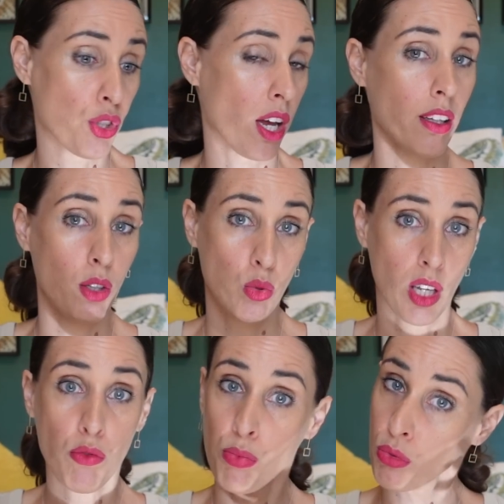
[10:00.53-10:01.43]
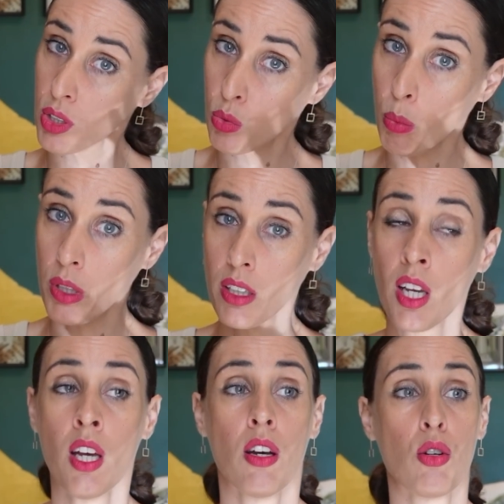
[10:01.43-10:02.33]
jardin et tout ça, vous pouvez tomber
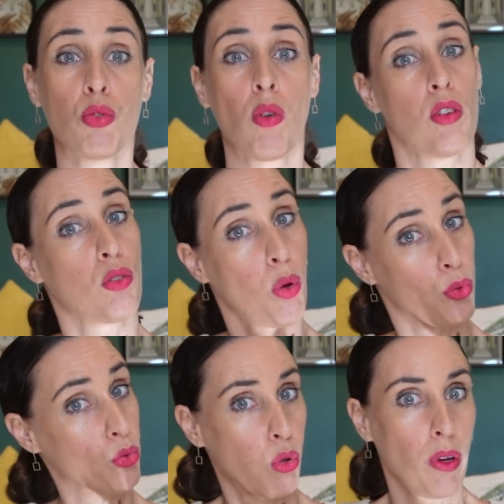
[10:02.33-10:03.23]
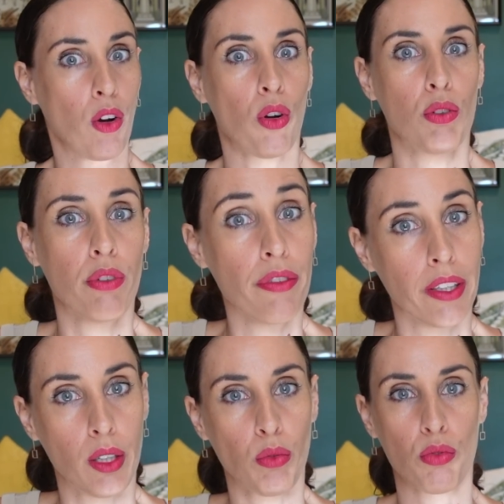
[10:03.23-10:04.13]
euh, sur un scorpion, donc bah, encore une fois,
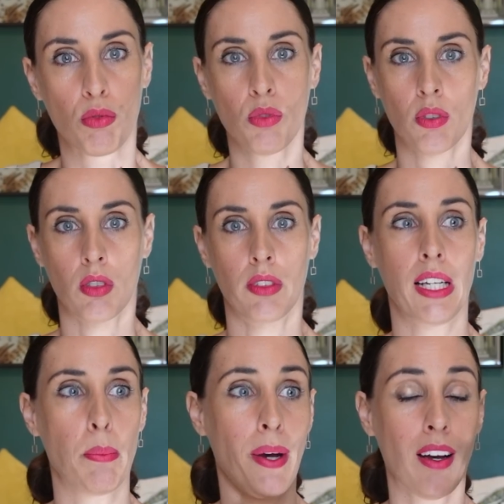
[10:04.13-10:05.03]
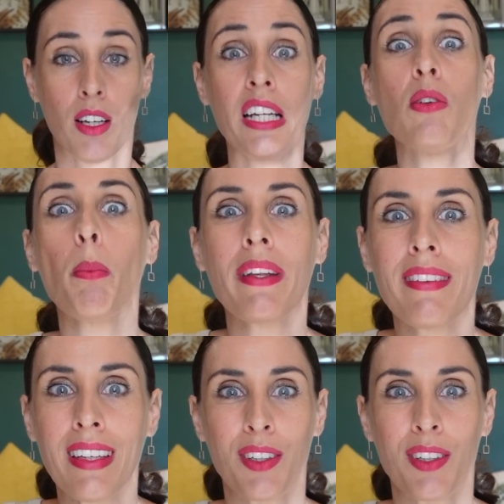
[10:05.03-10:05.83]
faites attention, euh, n'allez pas les embêter,